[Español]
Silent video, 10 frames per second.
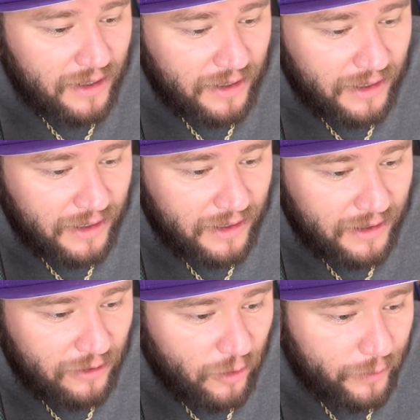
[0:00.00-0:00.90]

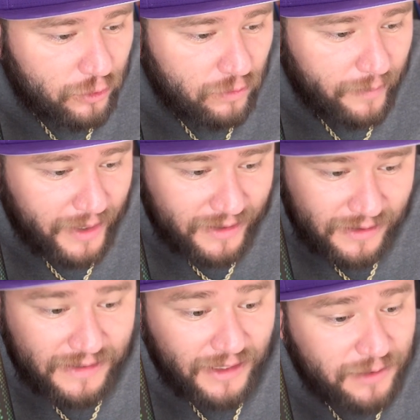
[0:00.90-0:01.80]
Eh, Oppo tuvo planes
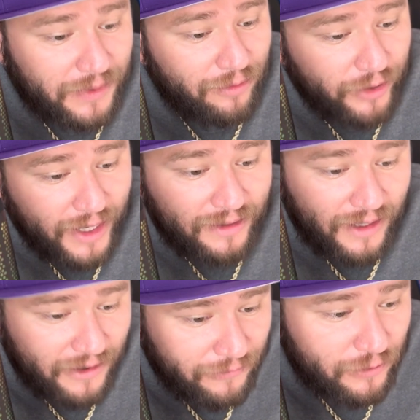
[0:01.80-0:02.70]
iniciales para bloquear
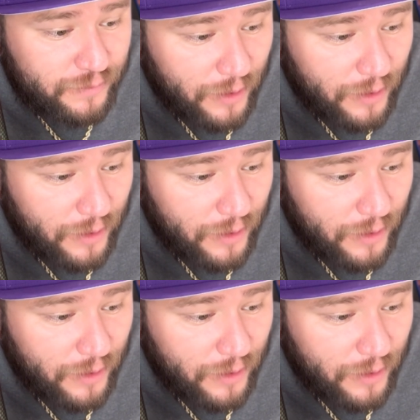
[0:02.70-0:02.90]
teléfonos,